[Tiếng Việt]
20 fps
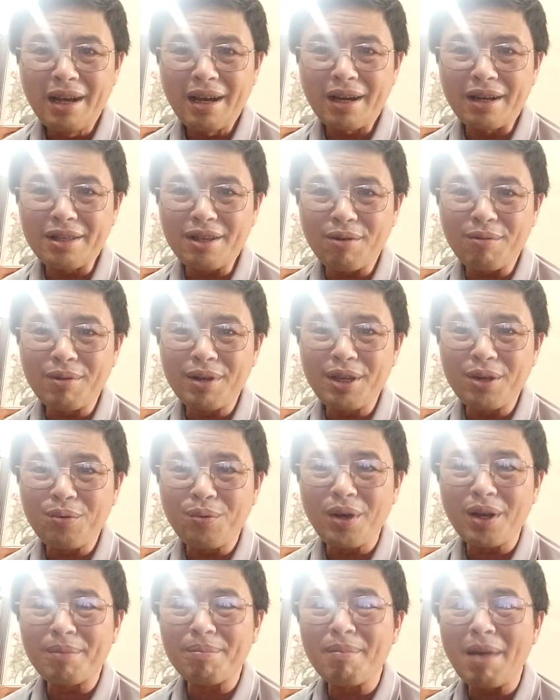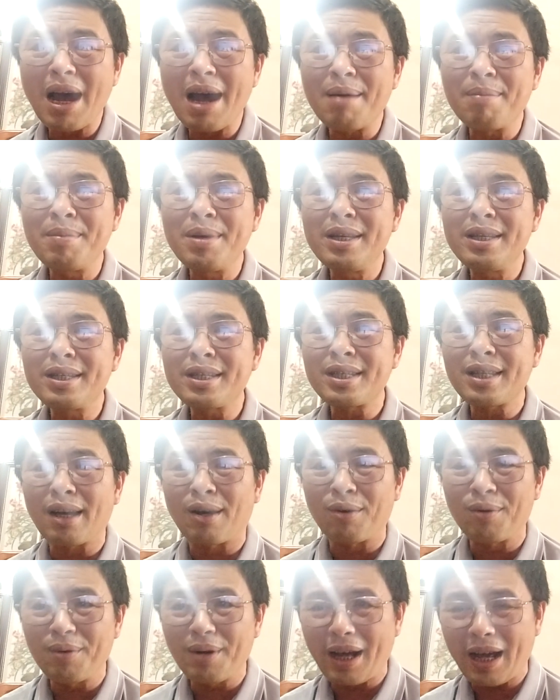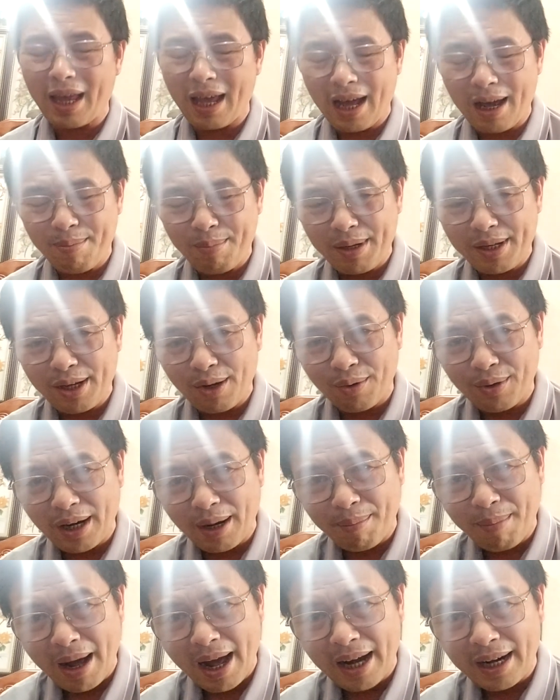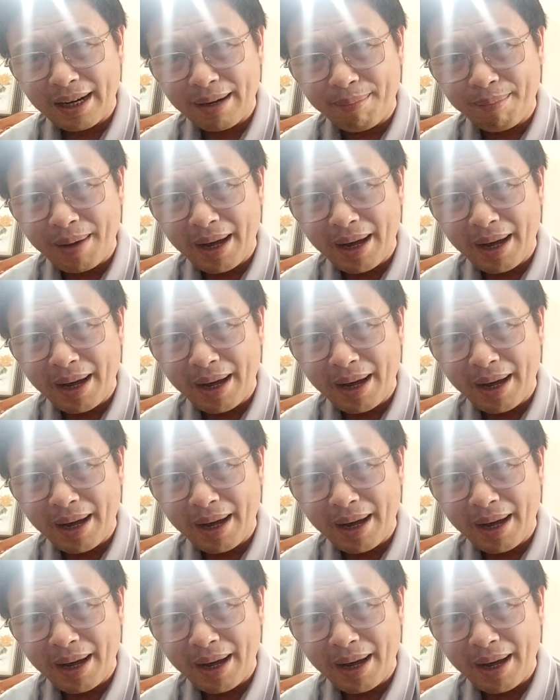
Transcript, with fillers: ở trong nghị quyết 36 ngày 26 tháng 3 năm